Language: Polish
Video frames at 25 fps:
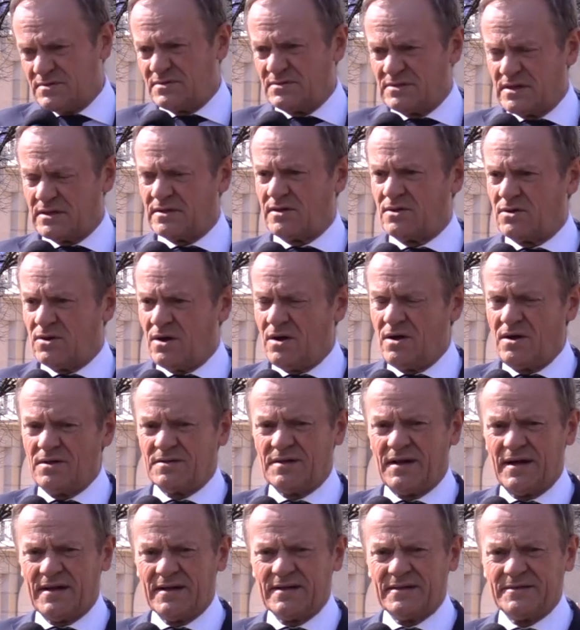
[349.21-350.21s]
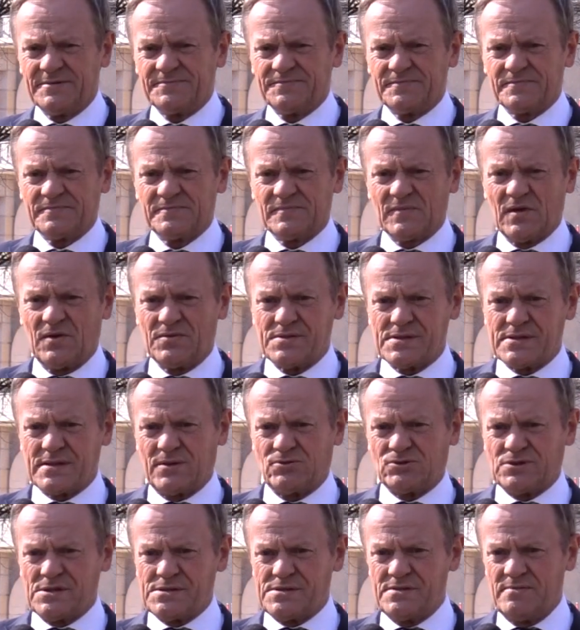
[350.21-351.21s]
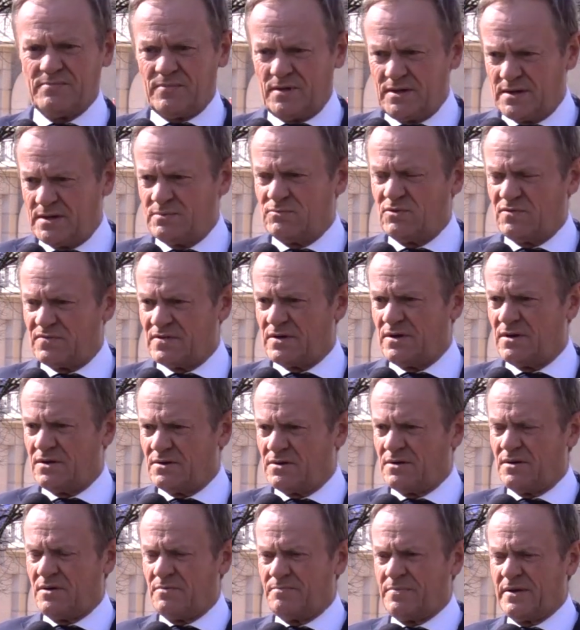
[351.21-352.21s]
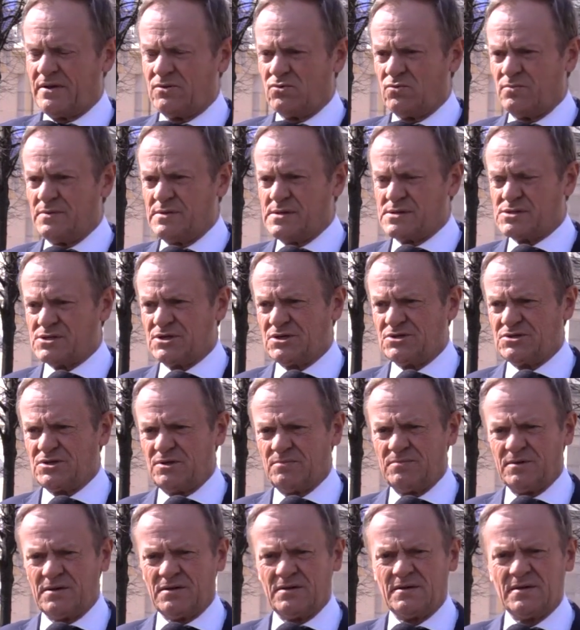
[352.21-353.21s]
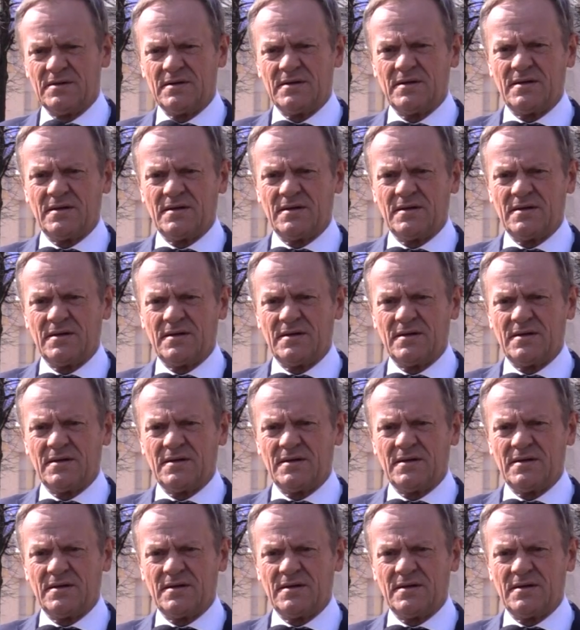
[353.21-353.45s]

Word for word: nie tylko on, ale on stał się symbolem, mówię o, o panu ministrze Ziobro,